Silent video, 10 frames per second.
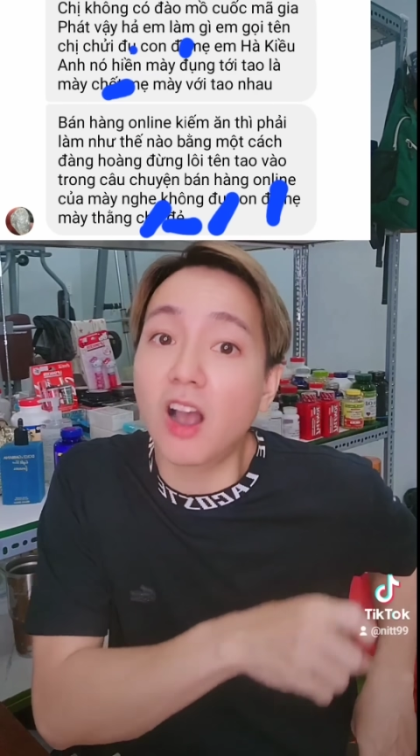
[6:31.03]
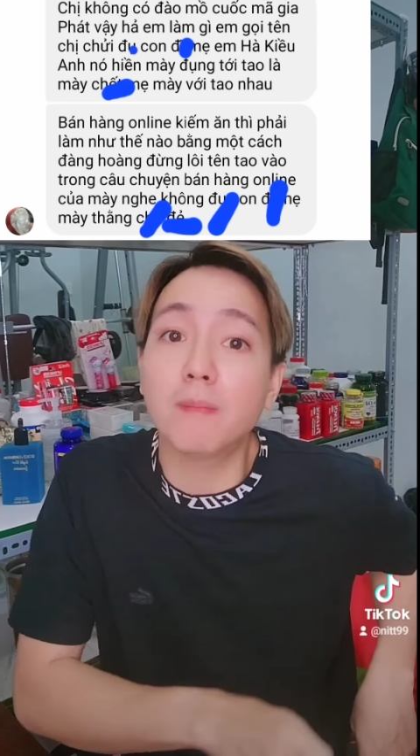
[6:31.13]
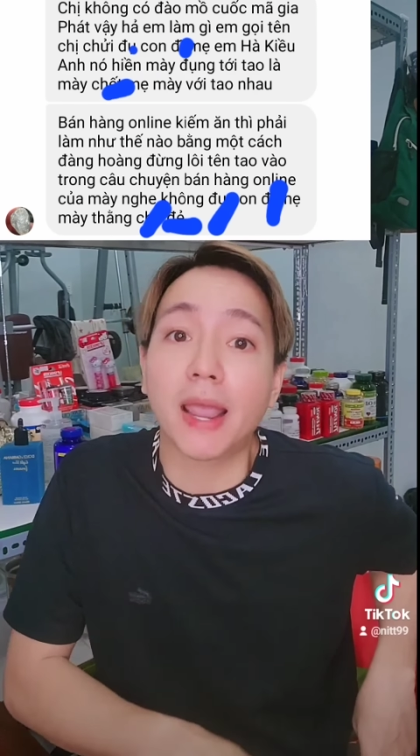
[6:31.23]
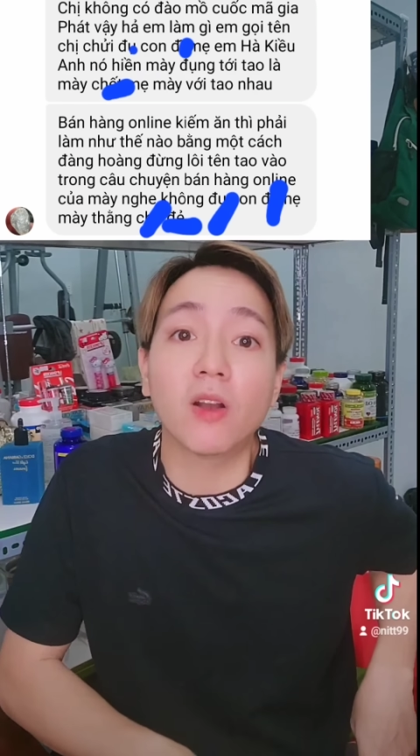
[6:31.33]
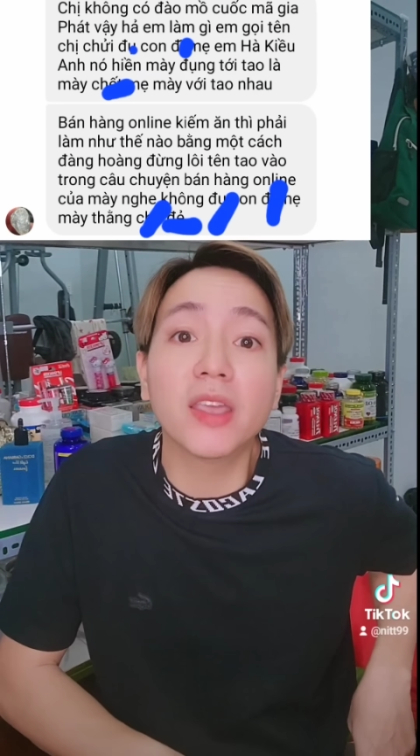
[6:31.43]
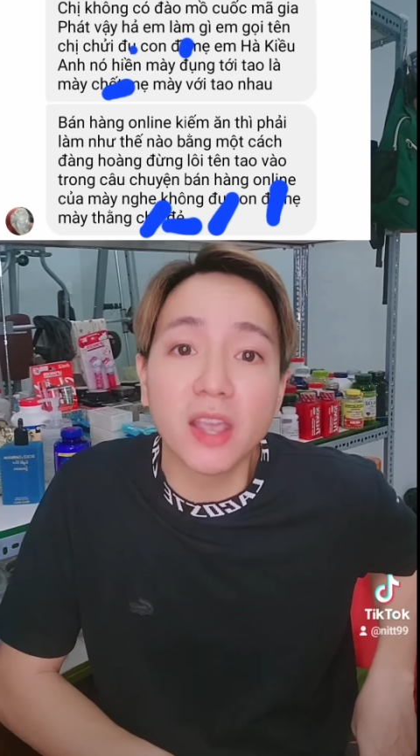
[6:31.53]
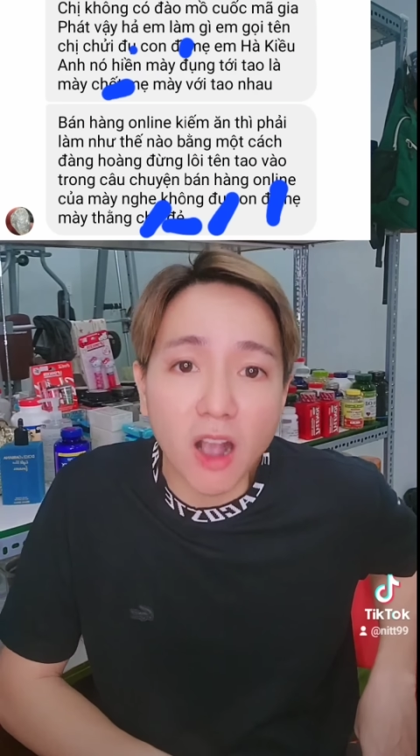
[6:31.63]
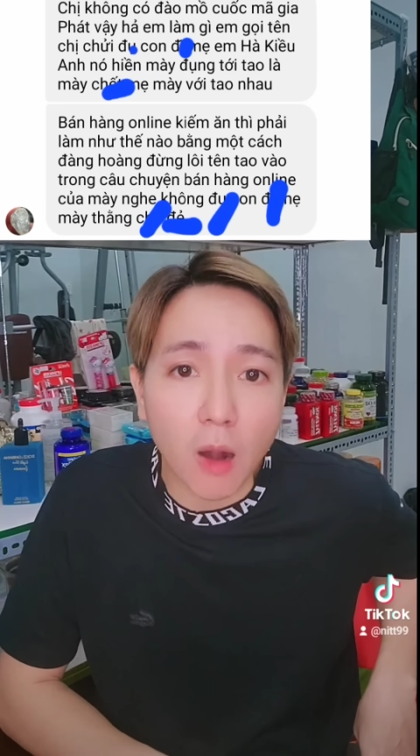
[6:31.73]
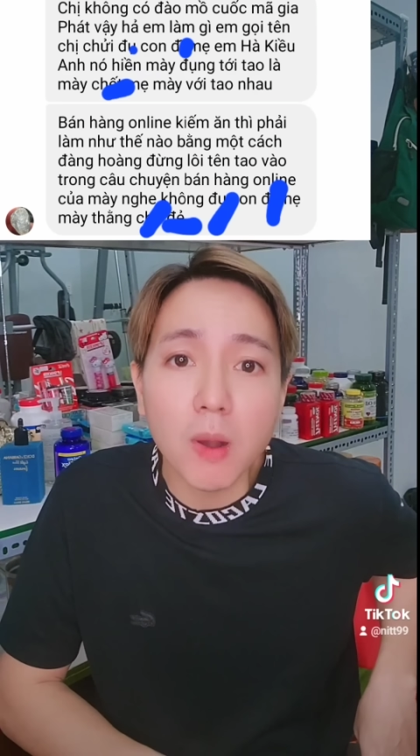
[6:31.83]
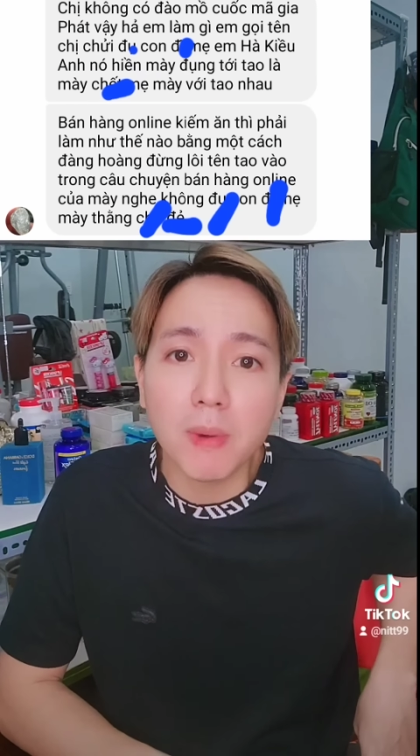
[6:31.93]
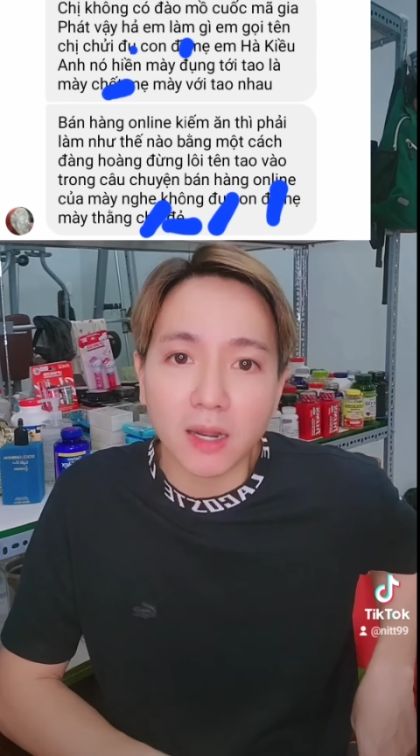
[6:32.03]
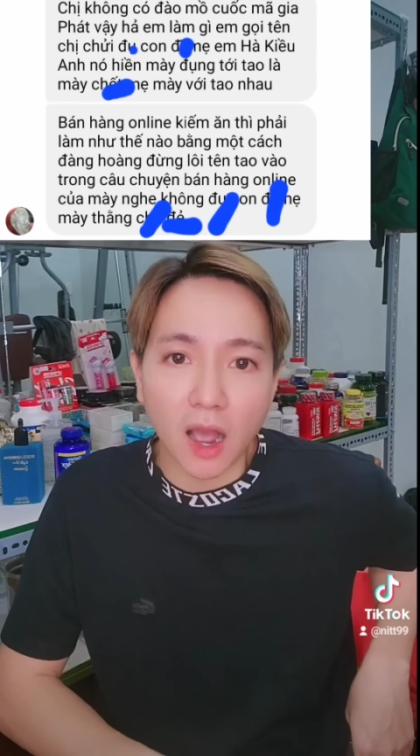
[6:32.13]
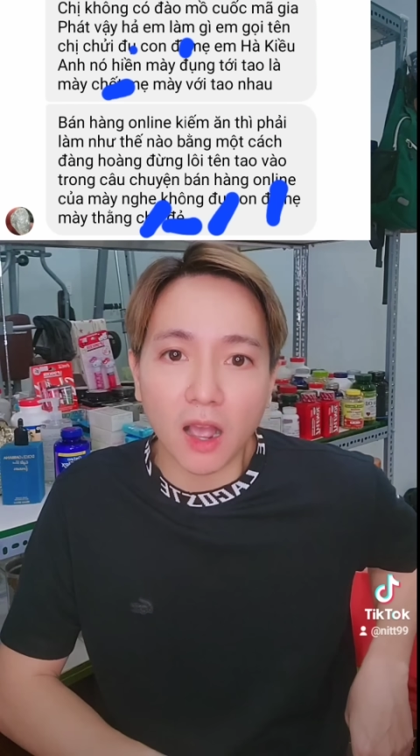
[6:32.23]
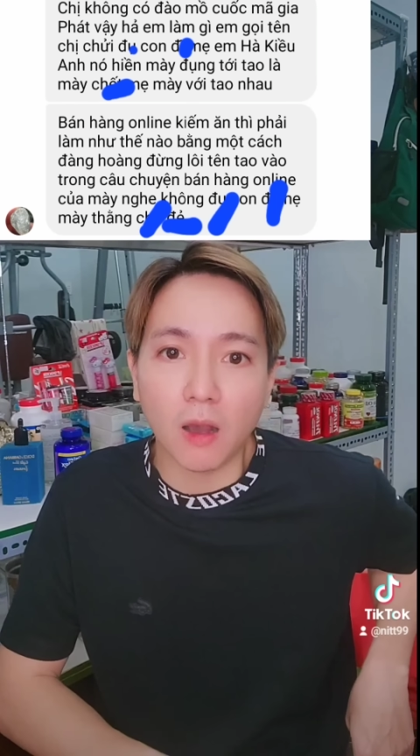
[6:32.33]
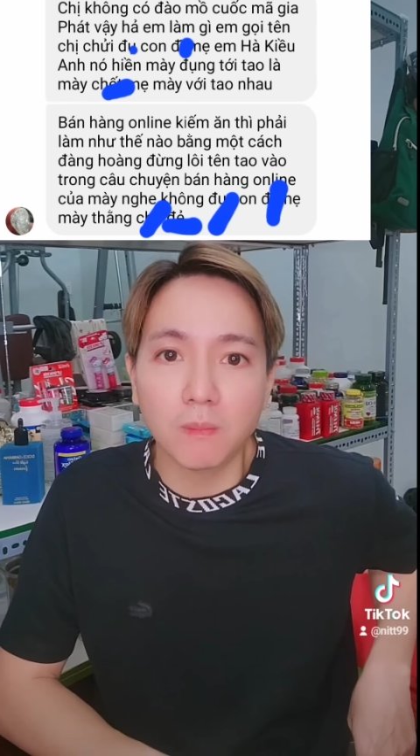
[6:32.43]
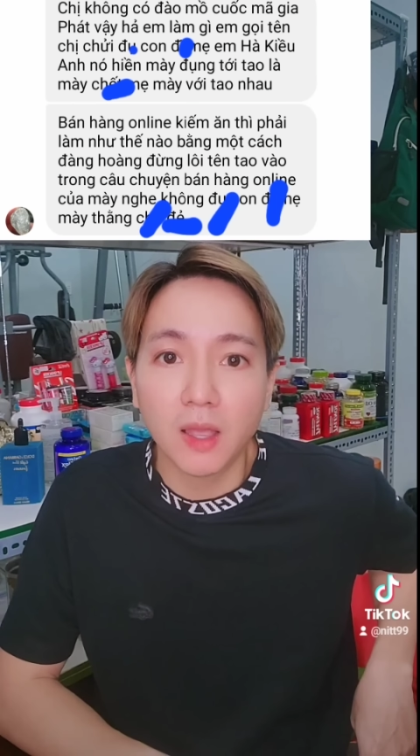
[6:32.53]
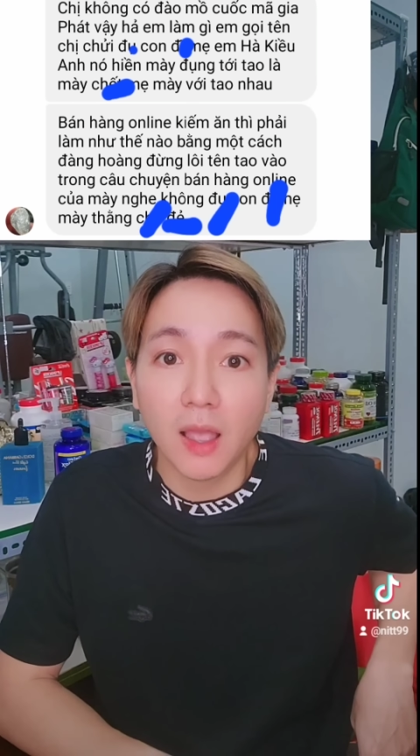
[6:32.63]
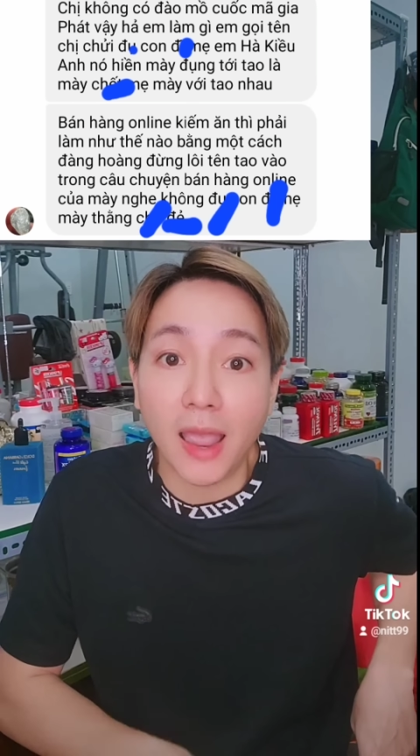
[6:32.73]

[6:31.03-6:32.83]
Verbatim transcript: coi mày có yên ổn ở bên đó không